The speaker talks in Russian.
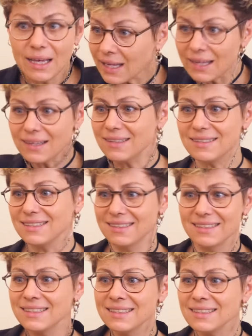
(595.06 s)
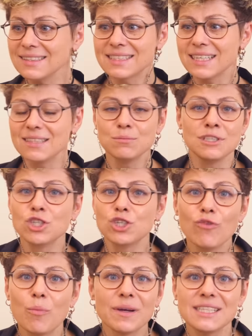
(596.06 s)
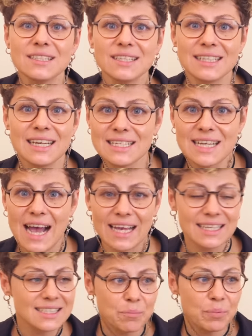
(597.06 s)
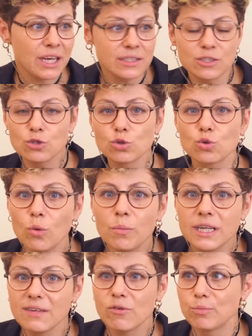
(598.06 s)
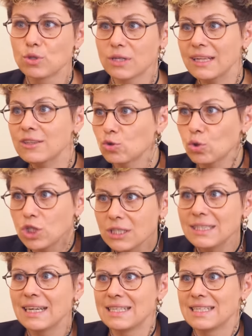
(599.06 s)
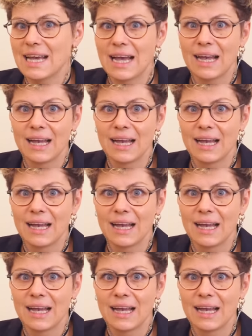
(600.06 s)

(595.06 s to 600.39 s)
И ну, с этим ничего поделать нельзя, и запереть ее дома и не выпускать тоже нельзя.